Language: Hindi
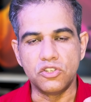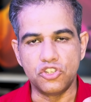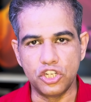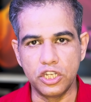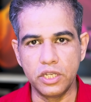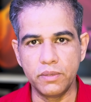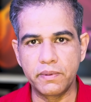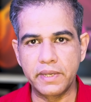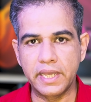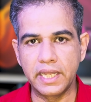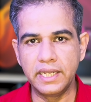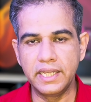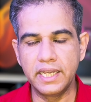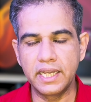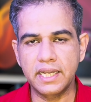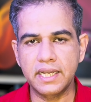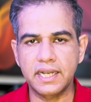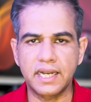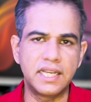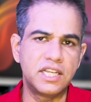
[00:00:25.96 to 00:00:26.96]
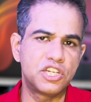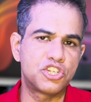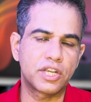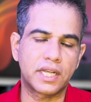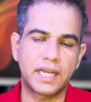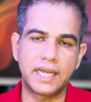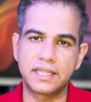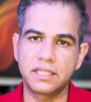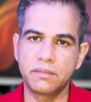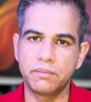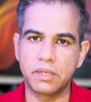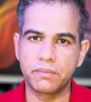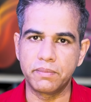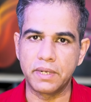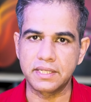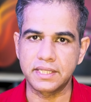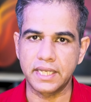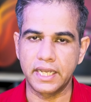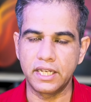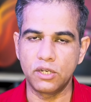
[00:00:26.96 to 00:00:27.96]
जीभ के लिए कई शिकायतें मेरे
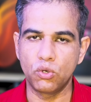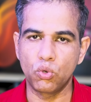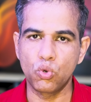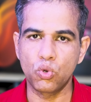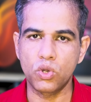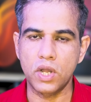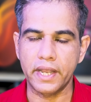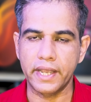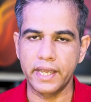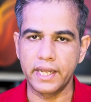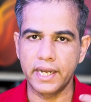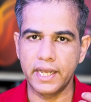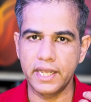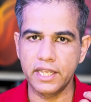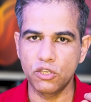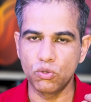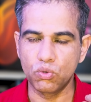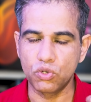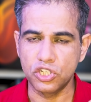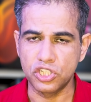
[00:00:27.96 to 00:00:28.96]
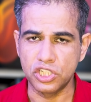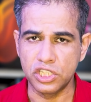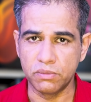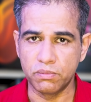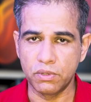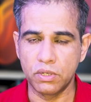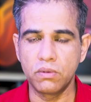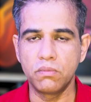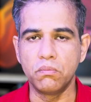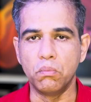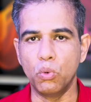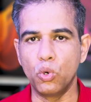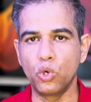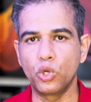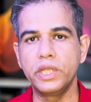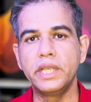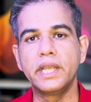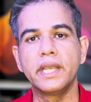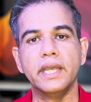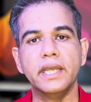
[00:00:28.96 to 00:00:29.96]
पास आई लोगों का कहना है कि उनकी जीभ
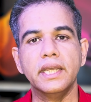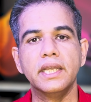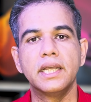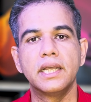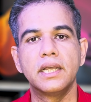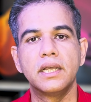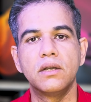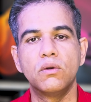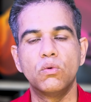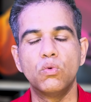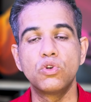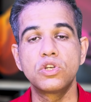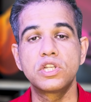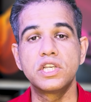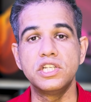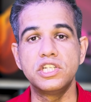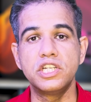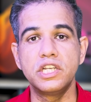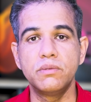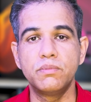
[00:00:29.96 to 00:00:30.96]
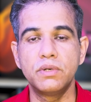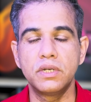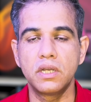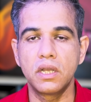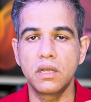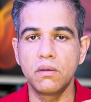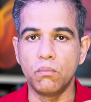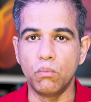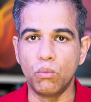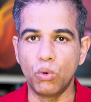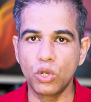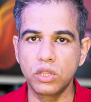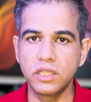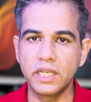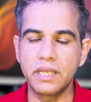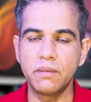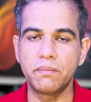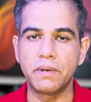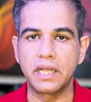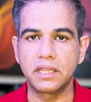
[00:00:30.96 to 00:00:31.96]
मोटी है उनकी जीभ मुड़
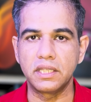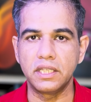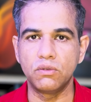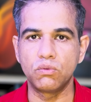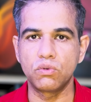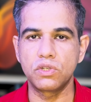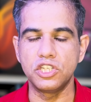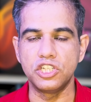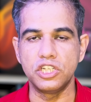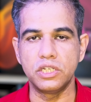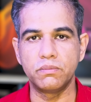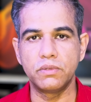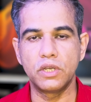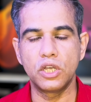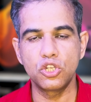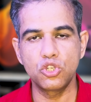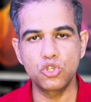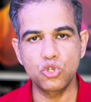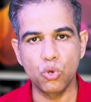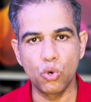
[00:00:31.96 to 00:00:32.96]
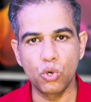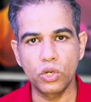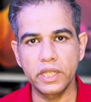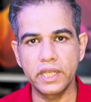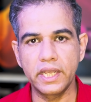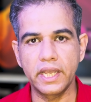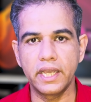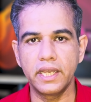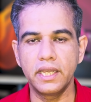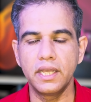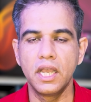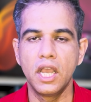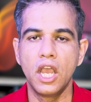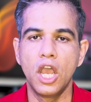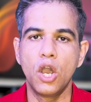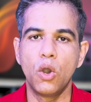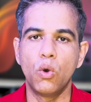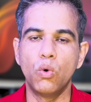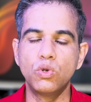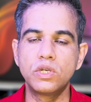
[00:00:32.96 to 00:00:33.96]
नहीं पाती उनकी जीभ छोटी है
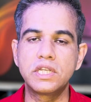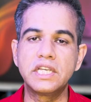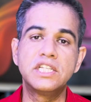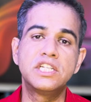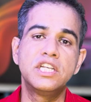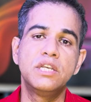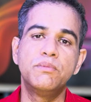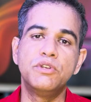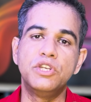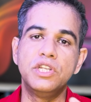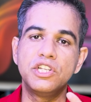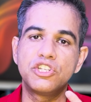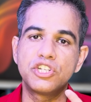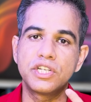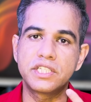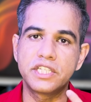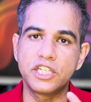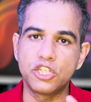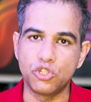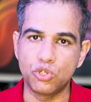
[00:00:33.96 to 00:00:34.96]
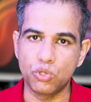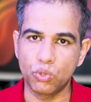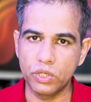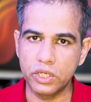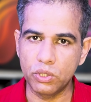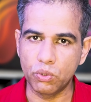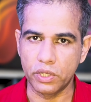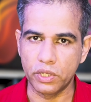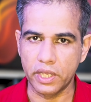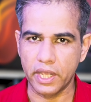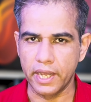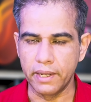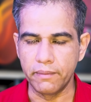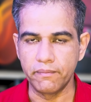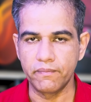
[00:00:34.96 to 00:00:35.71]
उनकी जीभ नीचे से जुड़ी हुई है